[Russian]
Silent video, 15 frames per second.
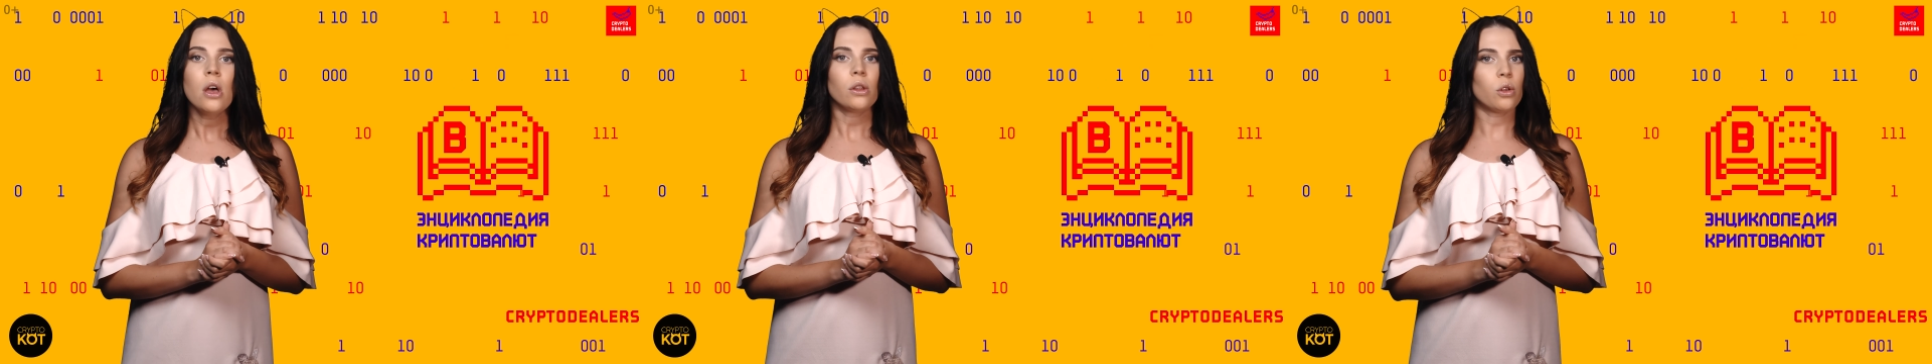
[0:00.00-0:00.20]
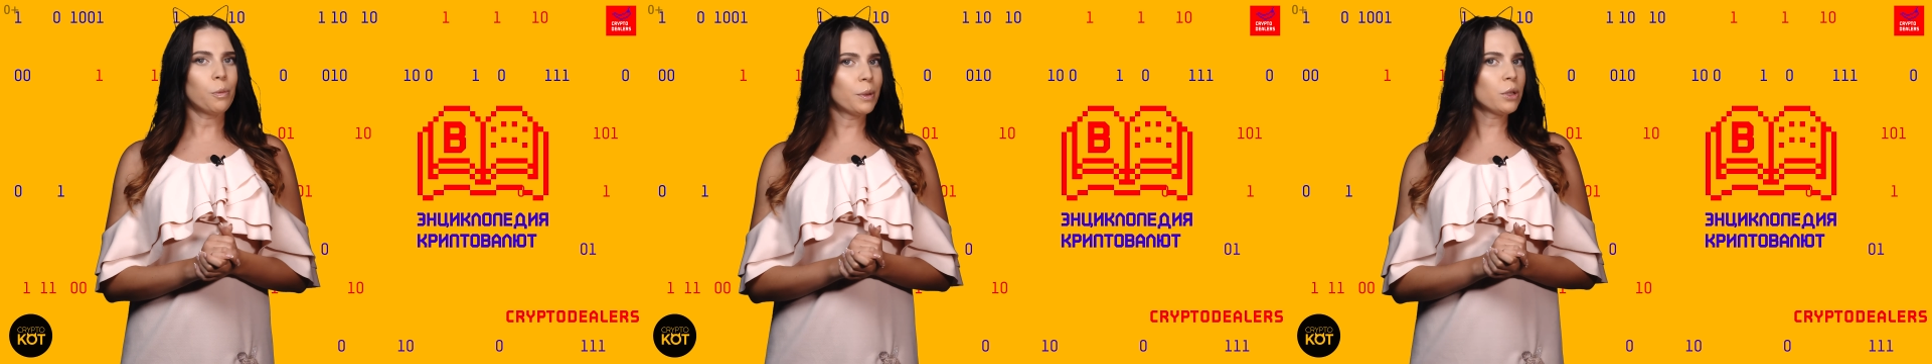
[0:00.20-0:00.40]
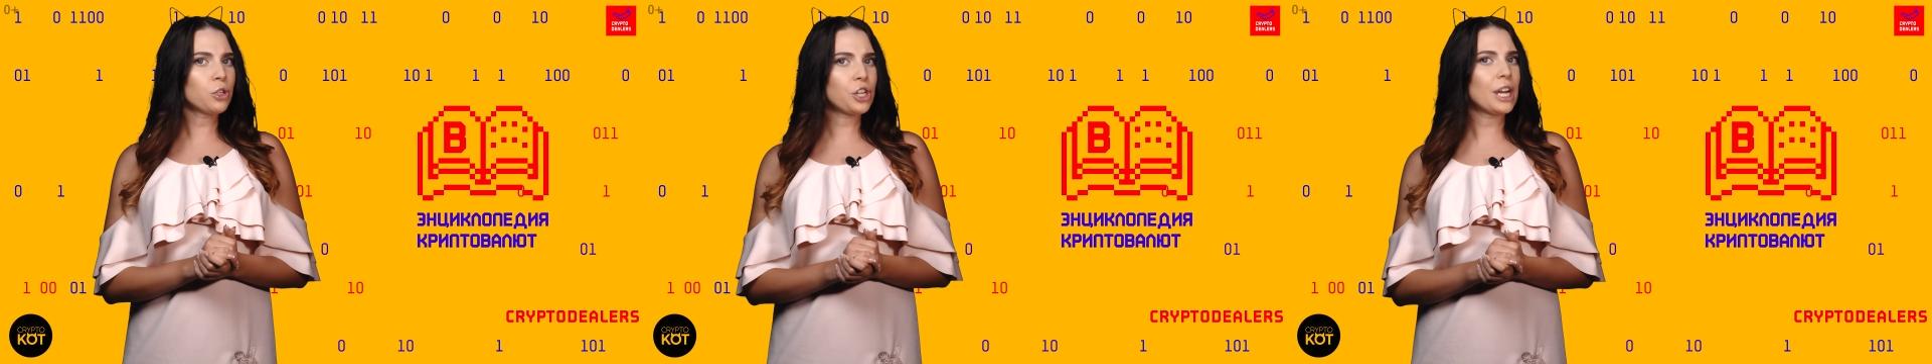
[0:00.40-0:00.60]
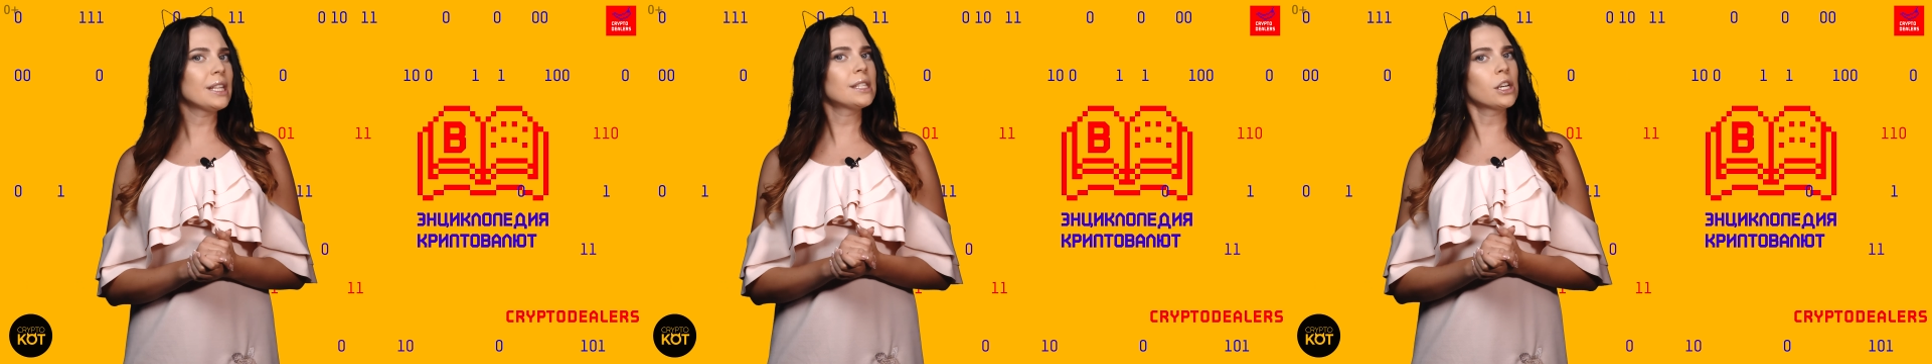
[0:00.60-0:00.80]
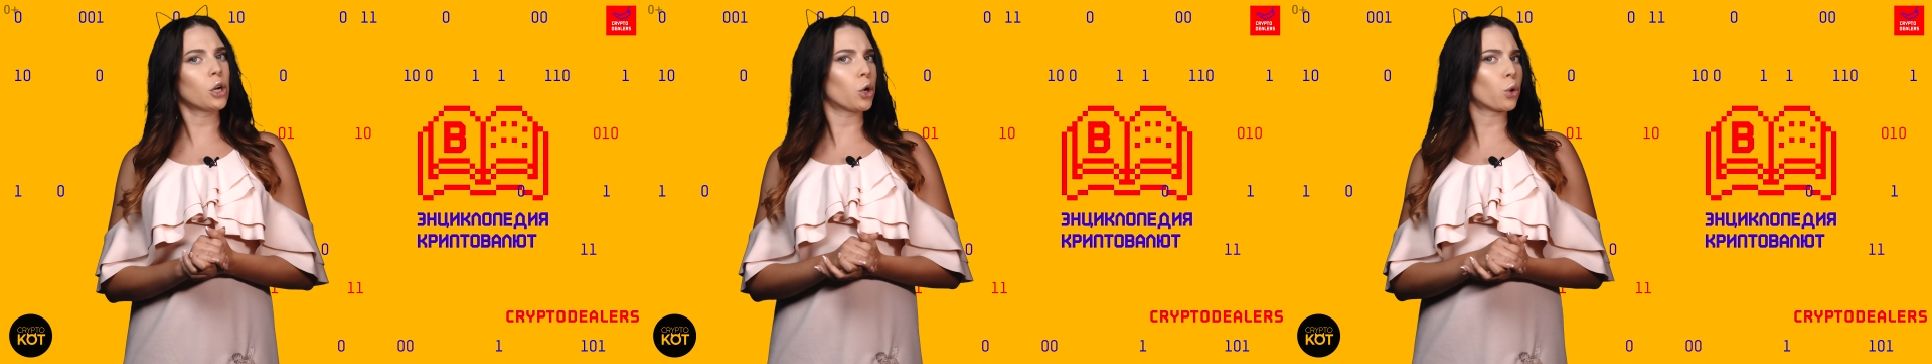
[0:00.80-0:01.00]
то
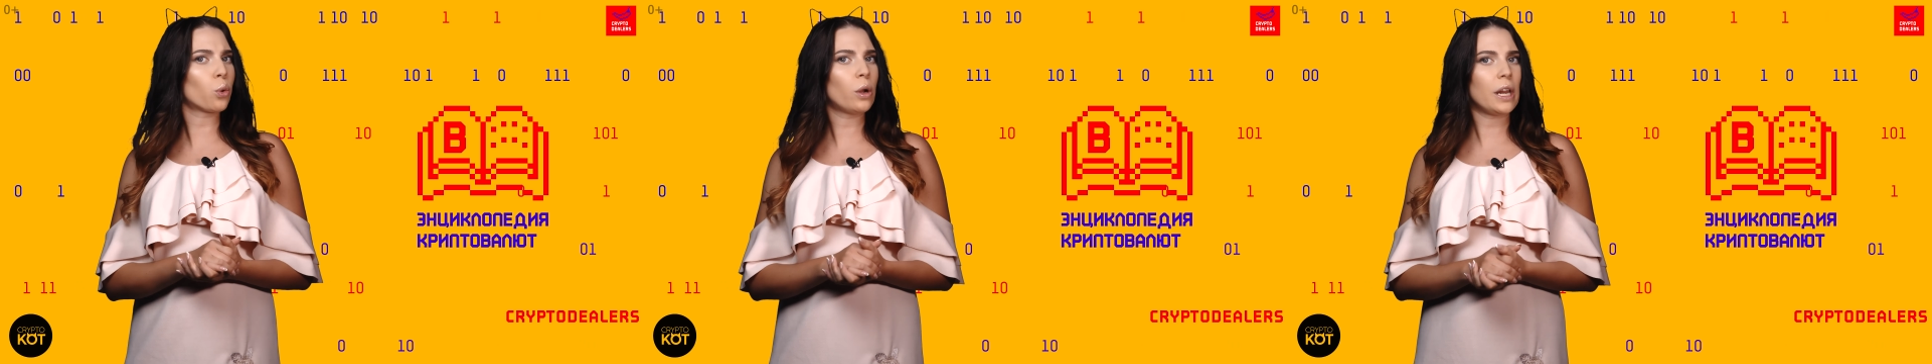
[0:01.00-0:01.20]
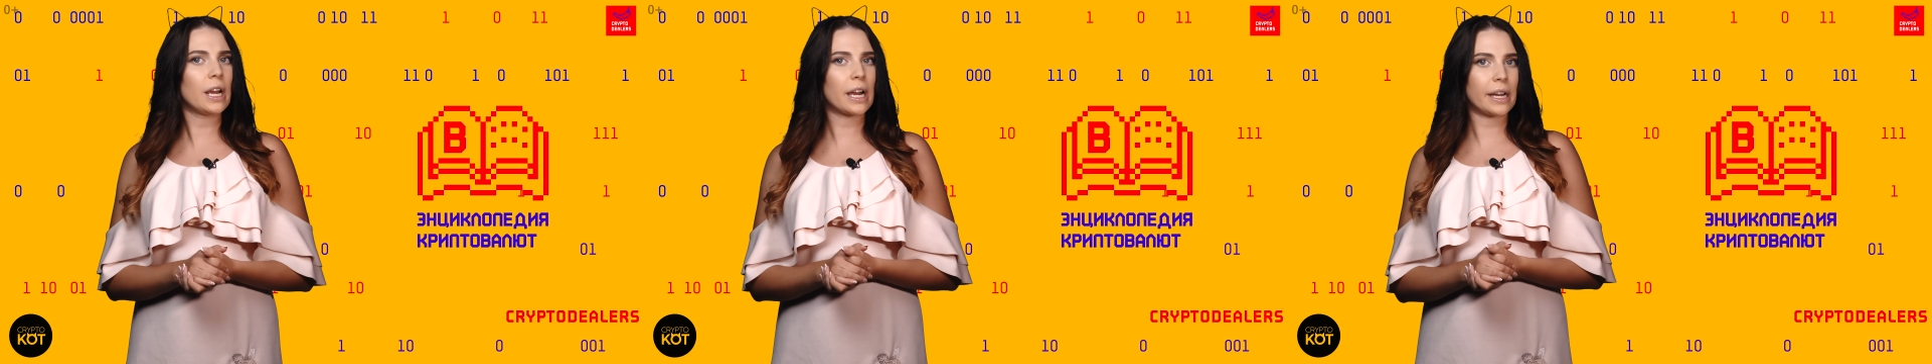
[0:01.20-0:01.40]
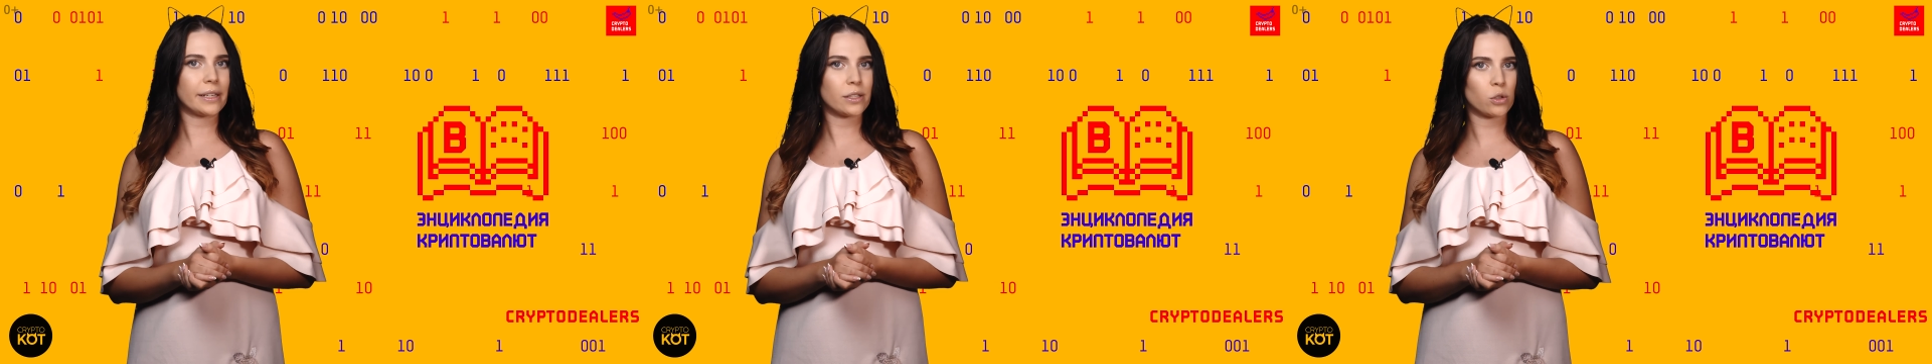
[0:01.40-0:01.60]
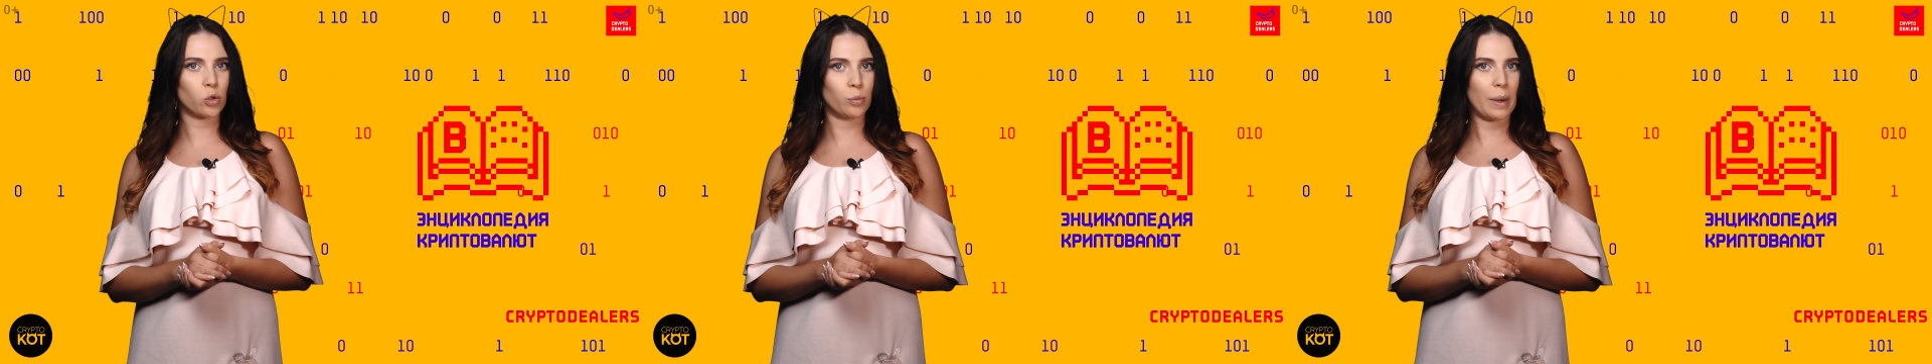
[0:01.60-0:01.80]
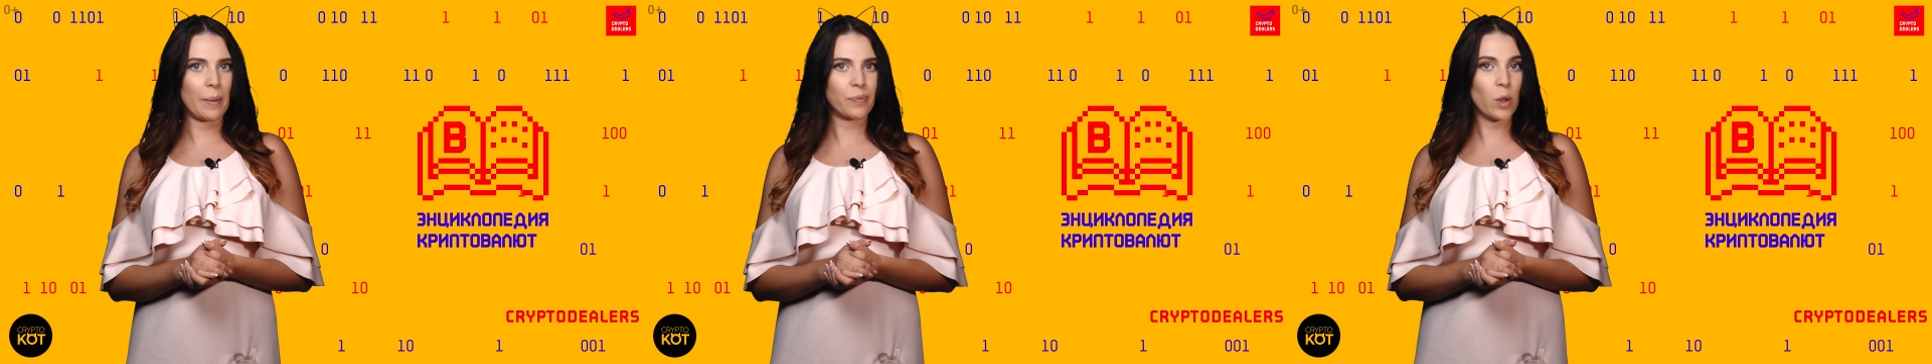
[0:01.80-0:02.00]
получается кругленькая
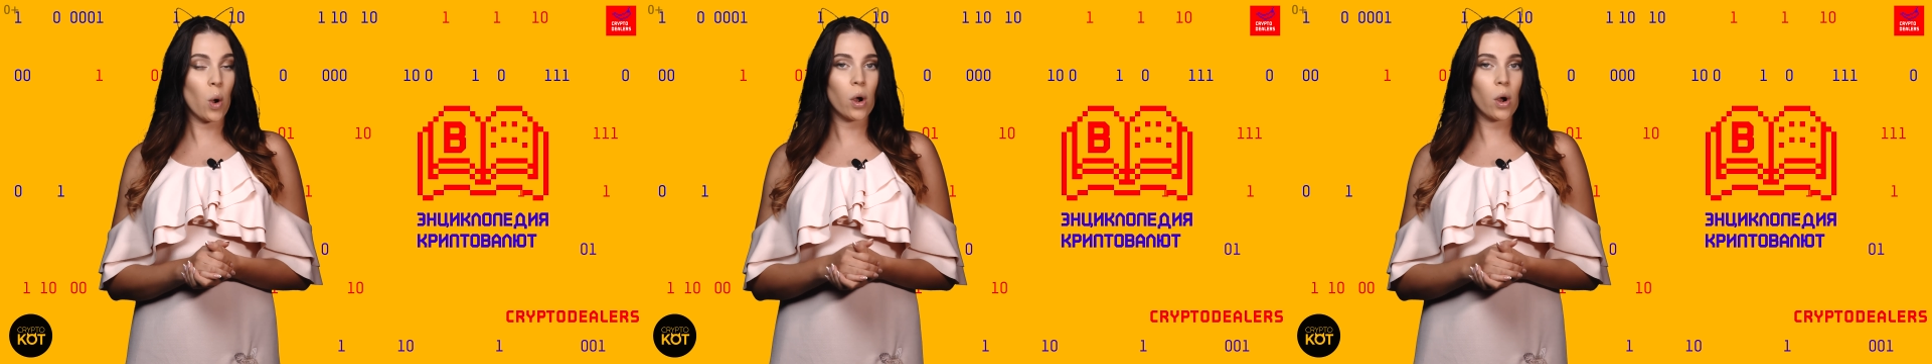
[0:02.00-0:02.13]
сумма,